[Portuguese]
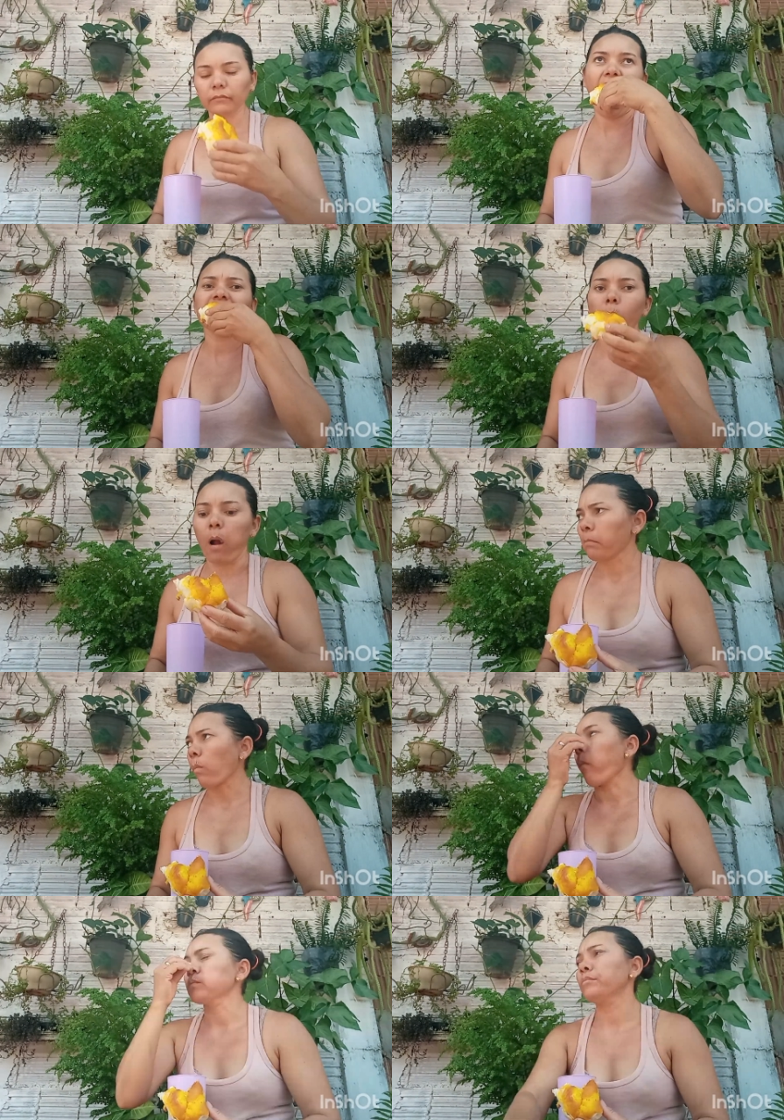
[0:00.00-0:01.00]
E
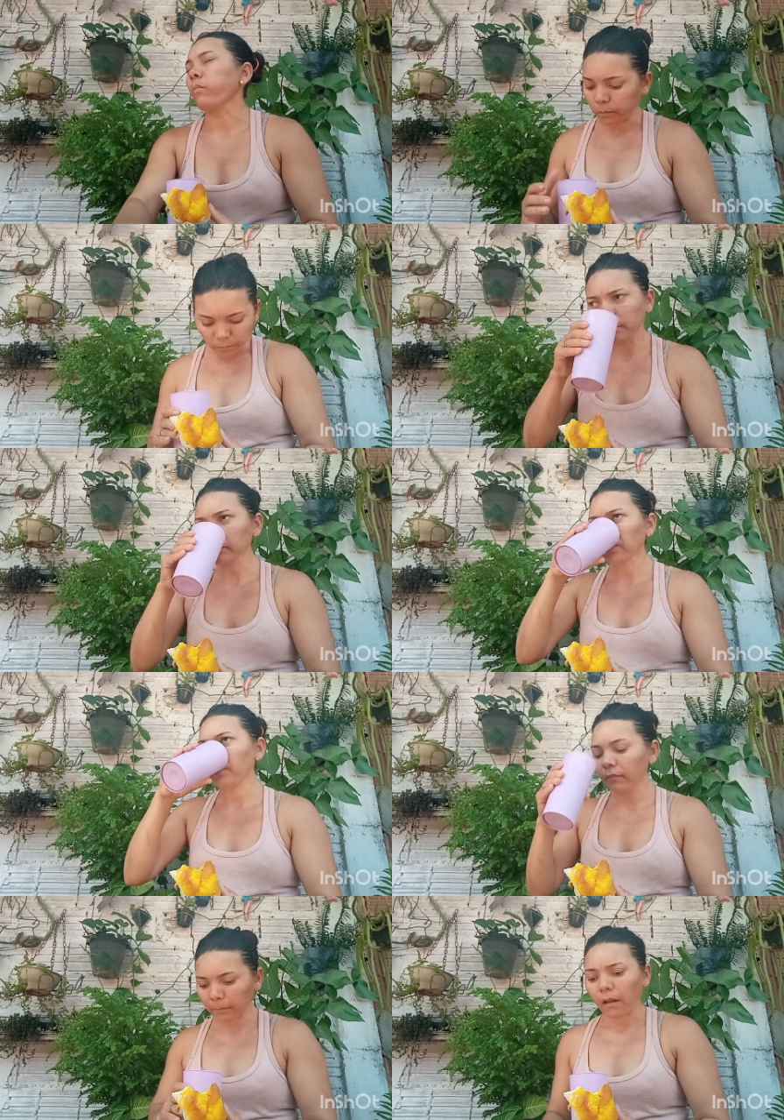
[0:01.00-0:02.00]
aqui uma
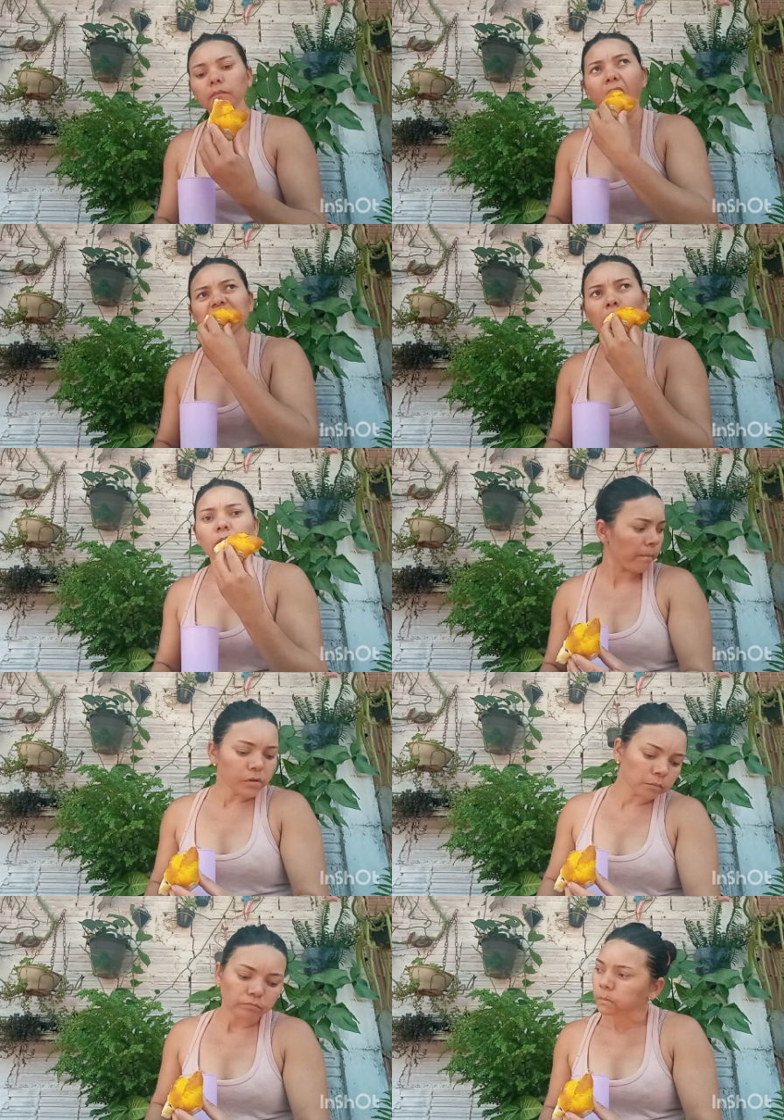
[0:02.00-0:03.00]
pausazinha
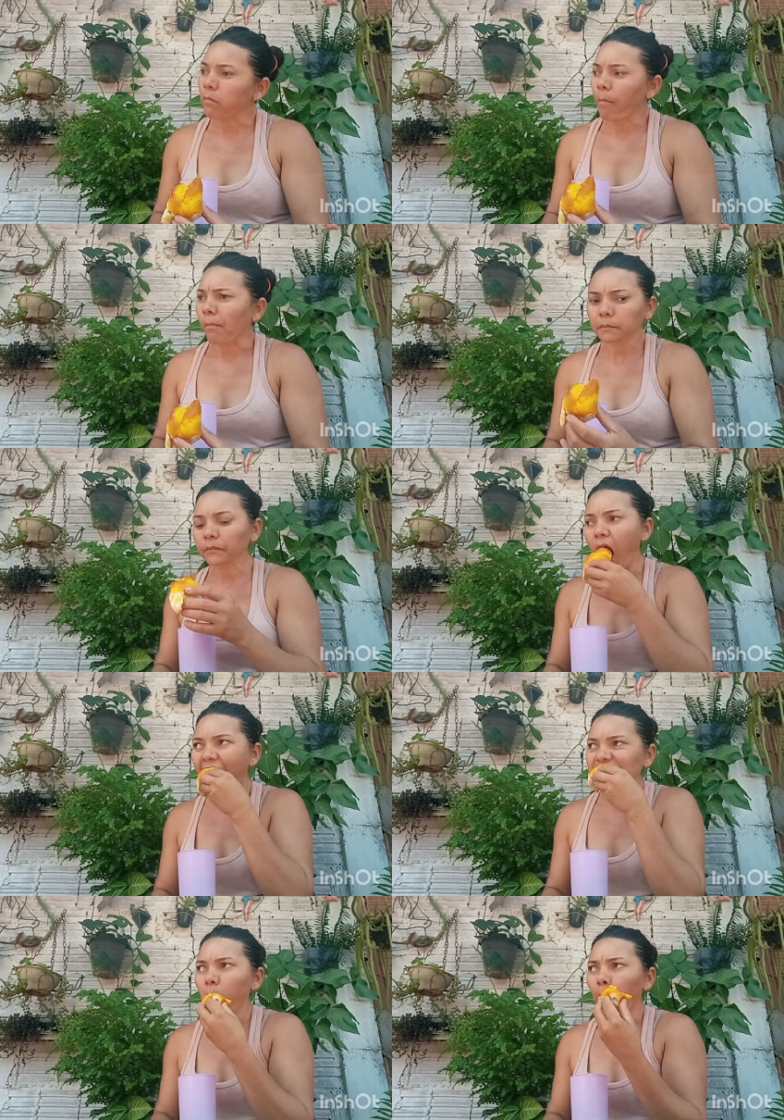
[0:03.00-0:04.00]
para o lanche, né?
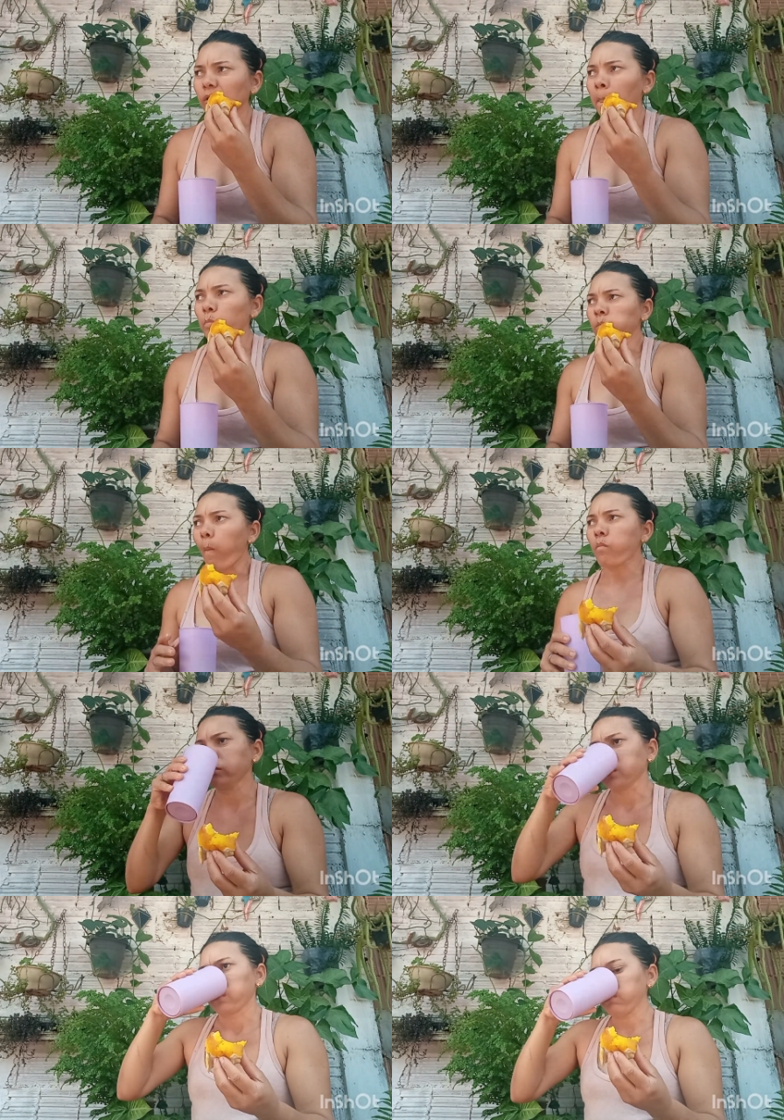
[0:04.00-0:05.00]
Porque ninguém é de
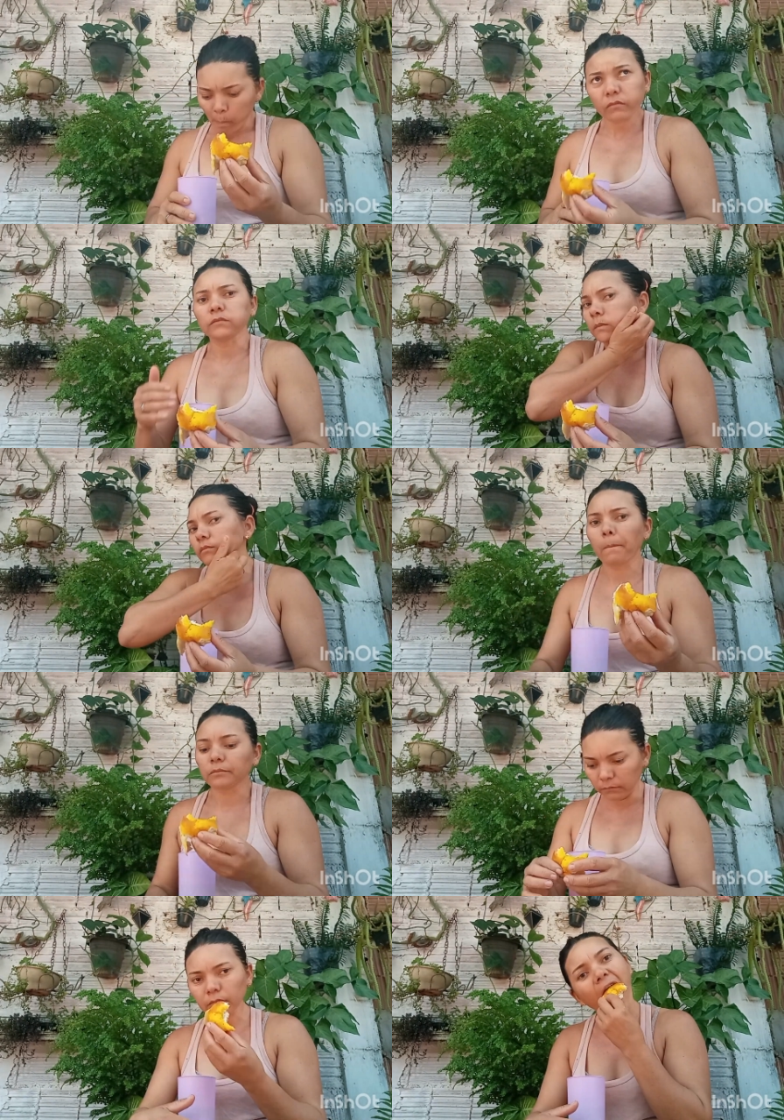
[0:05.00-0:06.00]
ferro. Eu já tinha
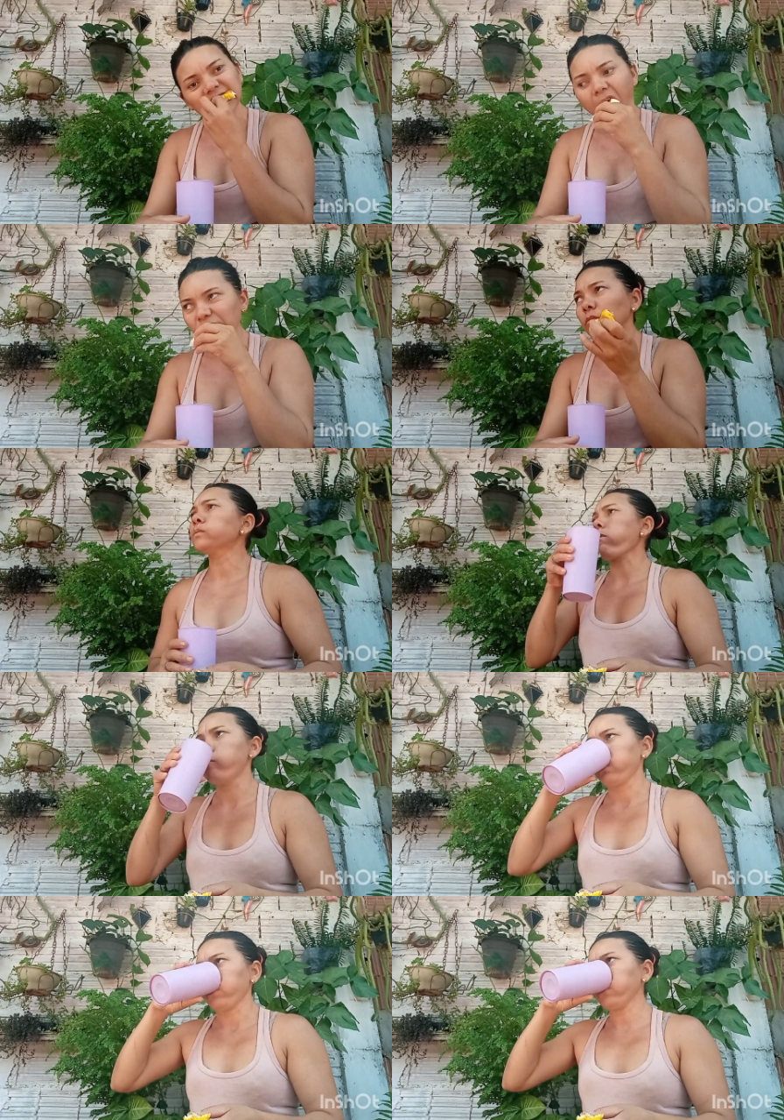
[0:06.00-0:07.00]
merendado? Já, já tinha.
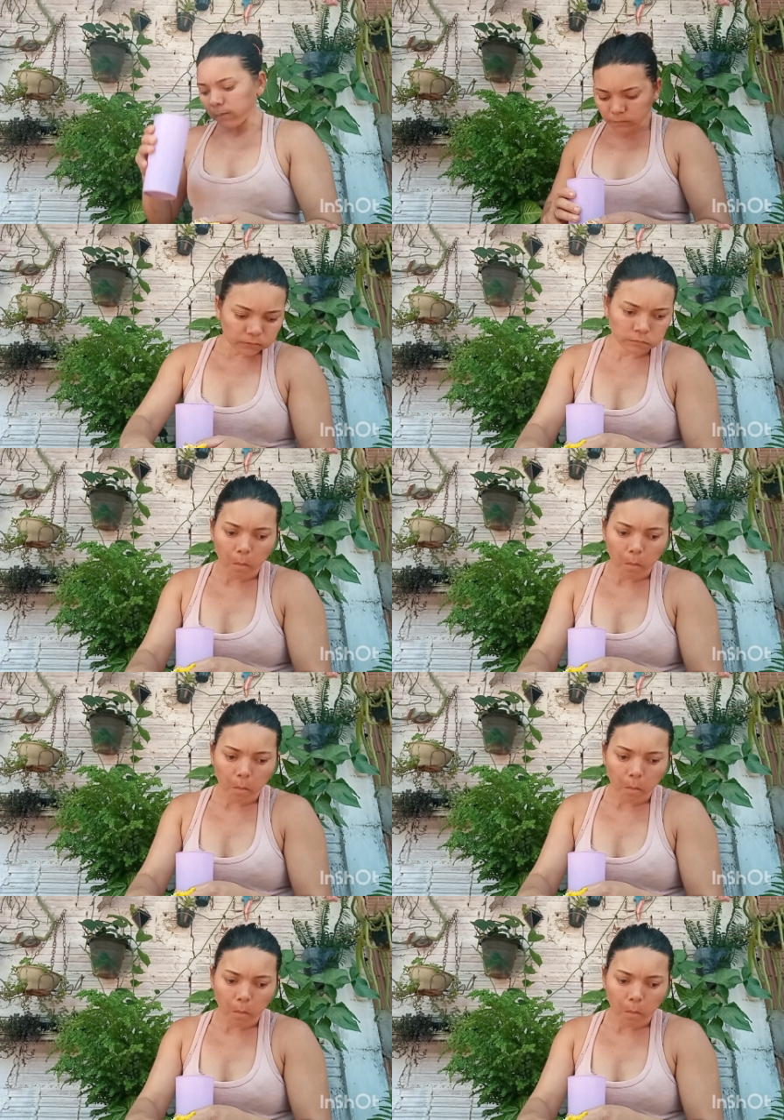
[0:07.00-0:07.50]
Mas aí eu